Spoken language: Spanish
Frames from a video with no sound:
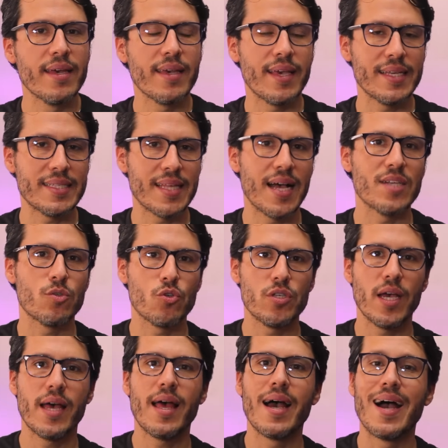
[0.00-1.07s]
que está
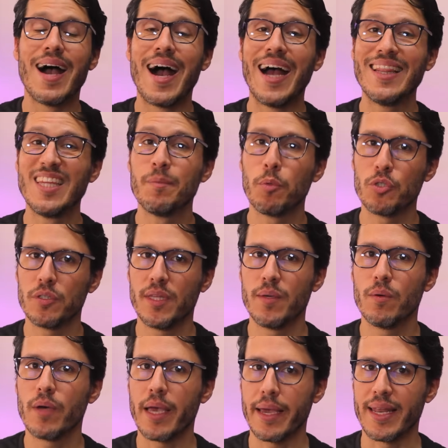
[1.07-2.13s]
asociada al
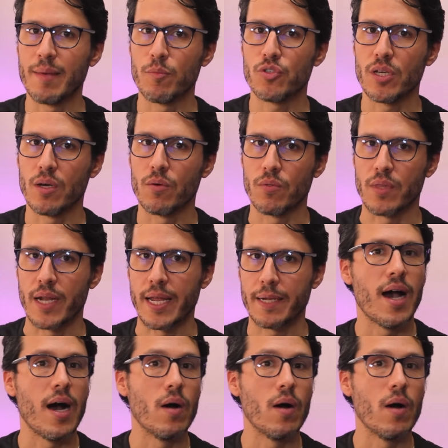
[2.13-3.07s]
dispositivo que queremos encontrar.